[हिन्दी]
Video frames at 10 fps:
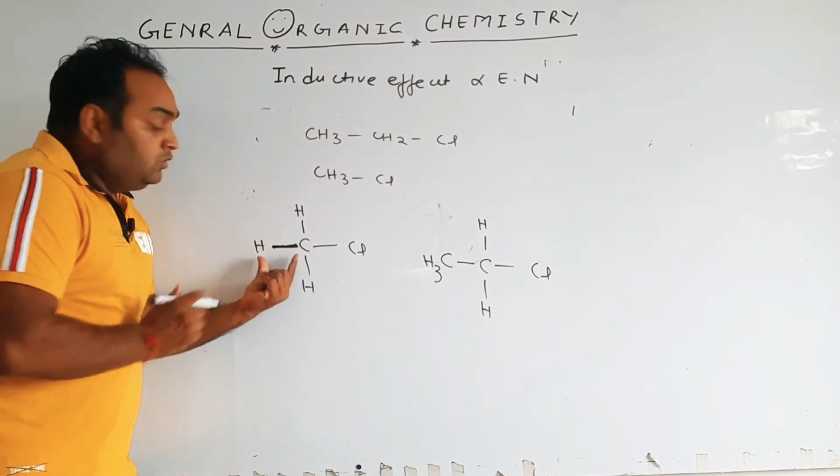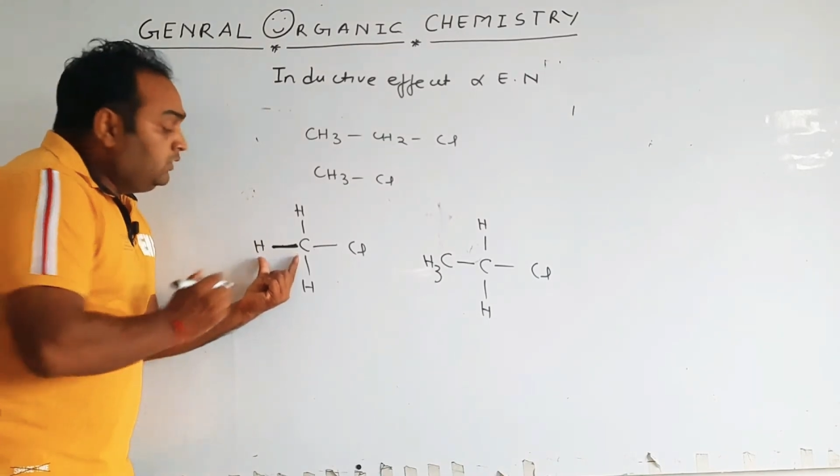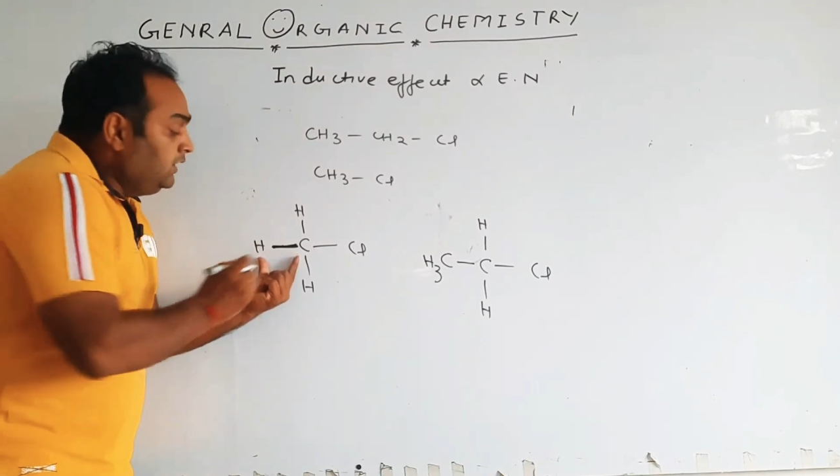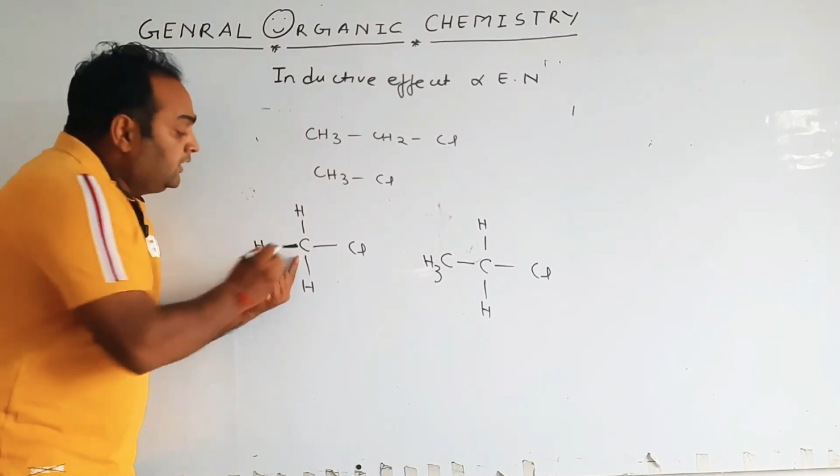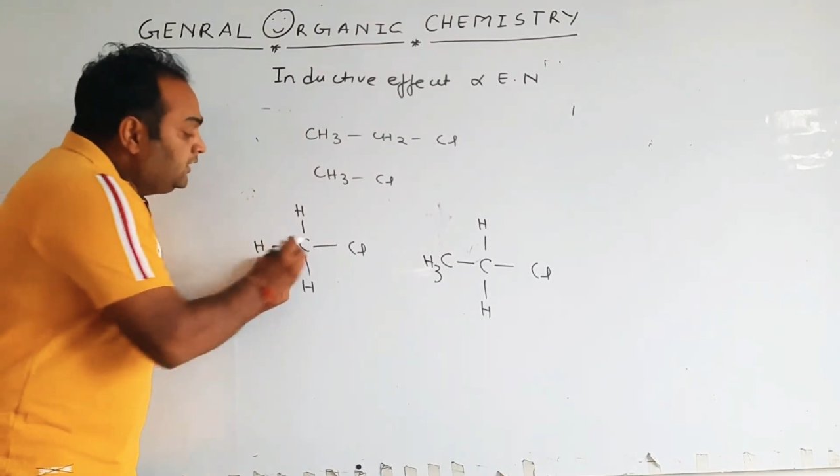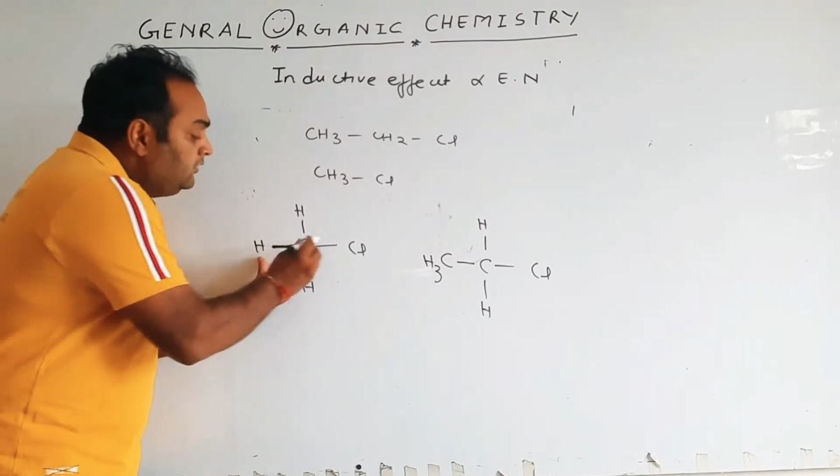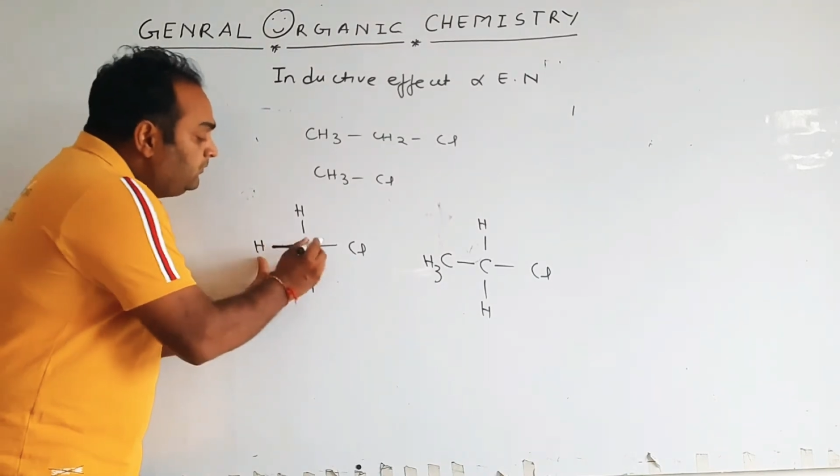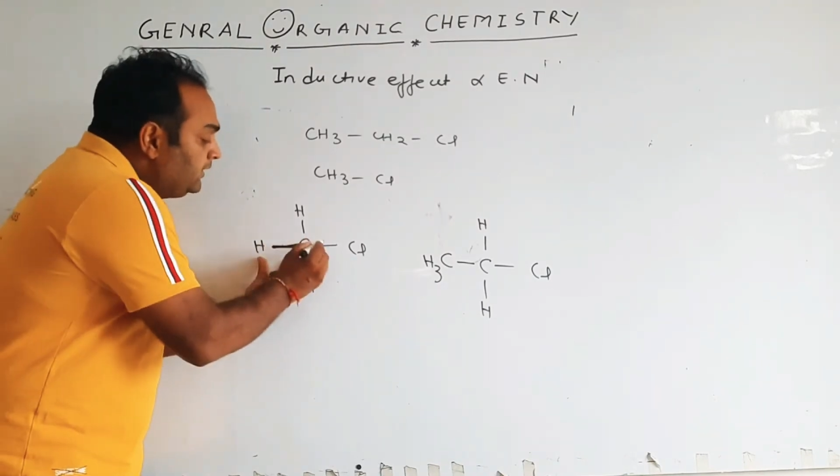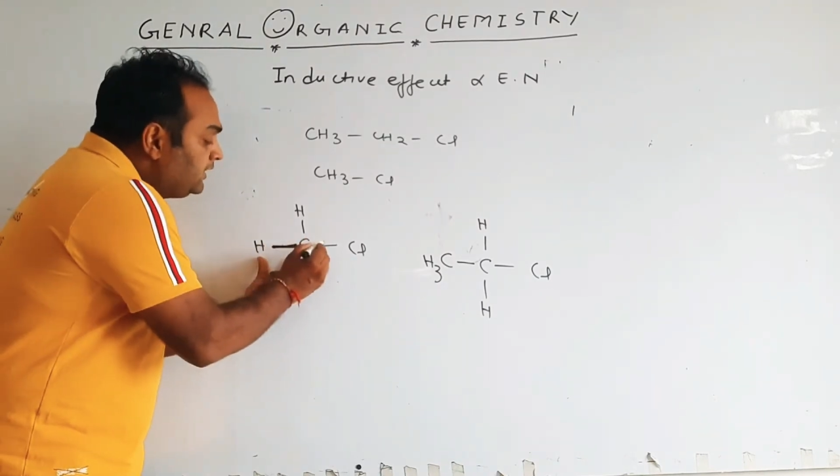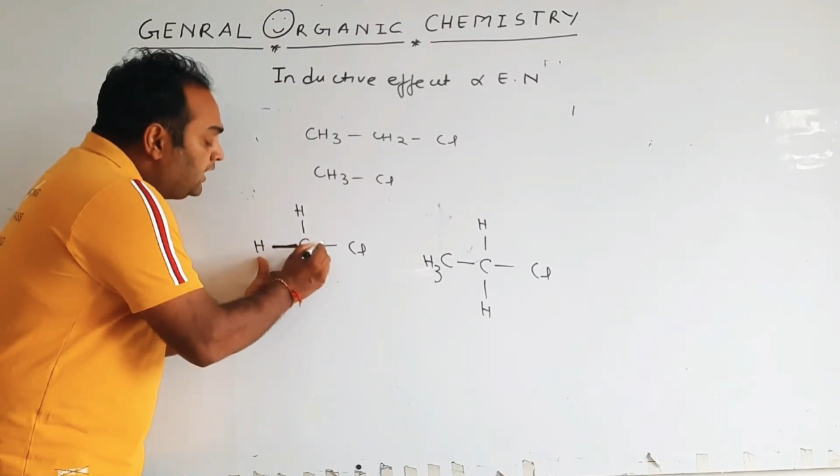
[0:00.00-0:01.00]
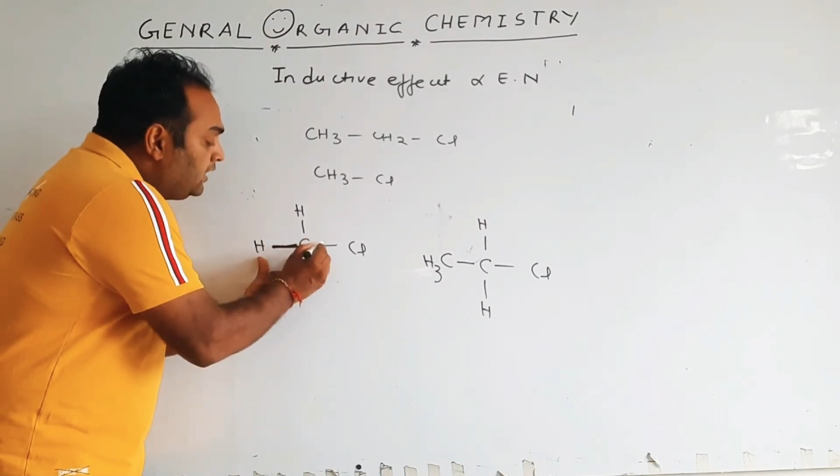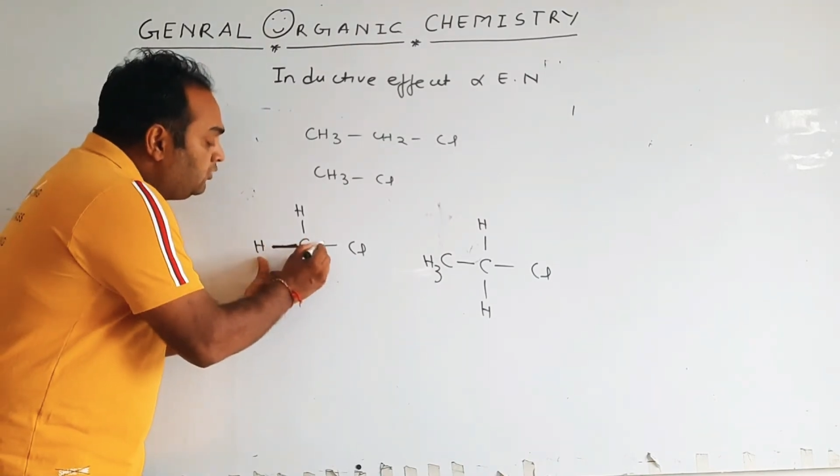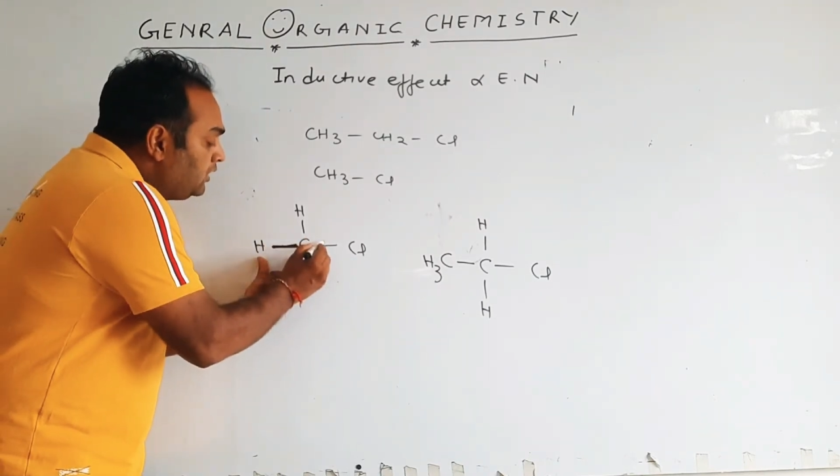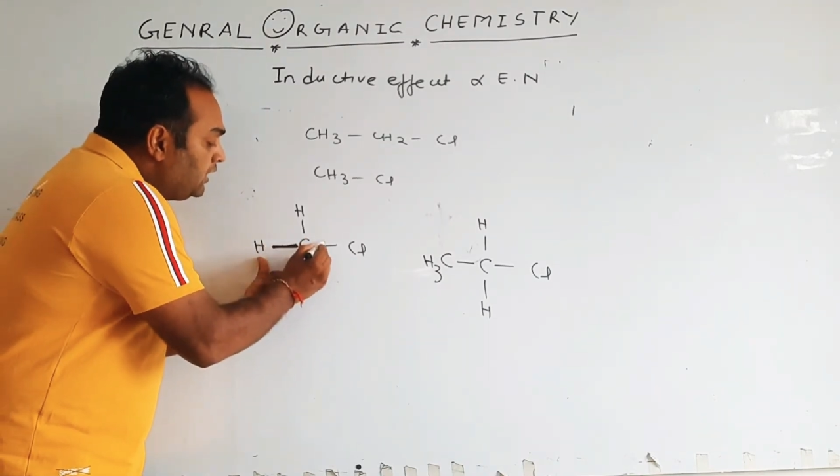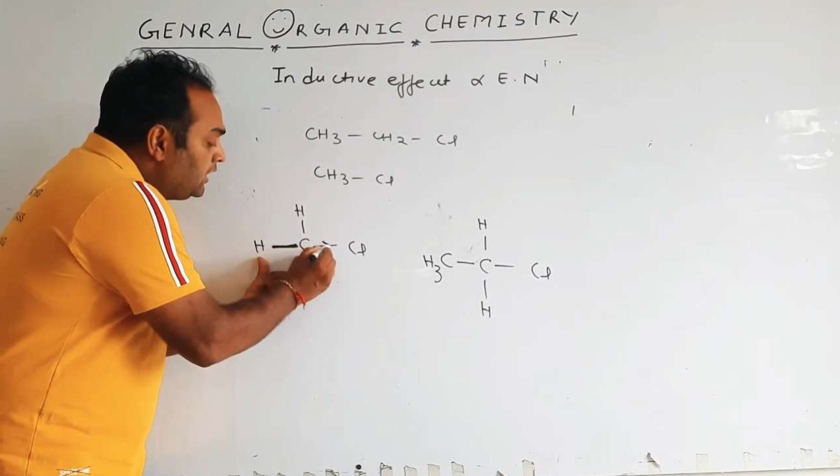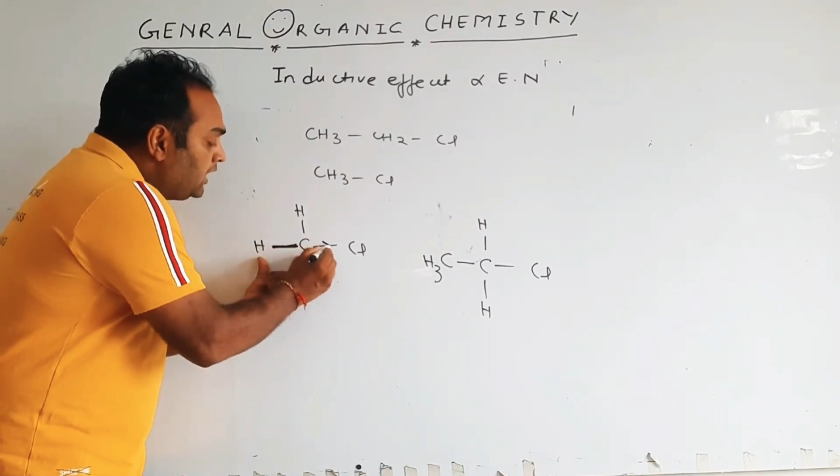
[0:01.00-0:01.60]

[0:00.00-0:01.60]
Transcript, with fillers: तो इंडक्टिव इफेक्ट कहाँ होगा